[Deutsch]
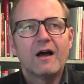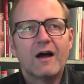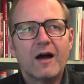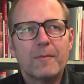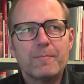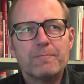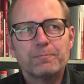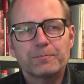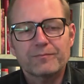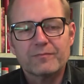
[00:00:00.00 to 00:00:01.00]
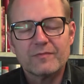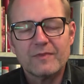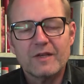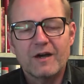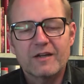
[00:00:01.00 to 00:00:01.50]
Ähm,
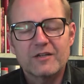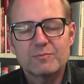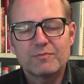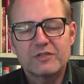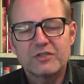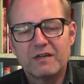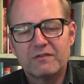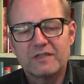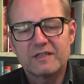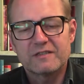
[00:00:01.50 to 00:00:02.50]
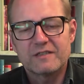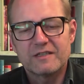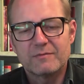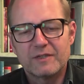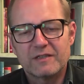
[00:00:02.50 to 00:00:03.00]
Hard Edge beschäftigt
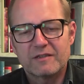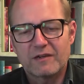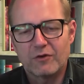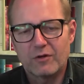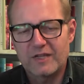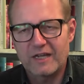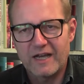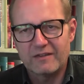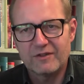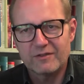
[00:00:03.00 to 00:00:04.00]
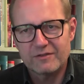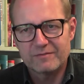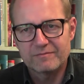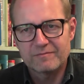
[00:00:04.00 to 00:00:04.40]
sich mit der Form der Leinwand.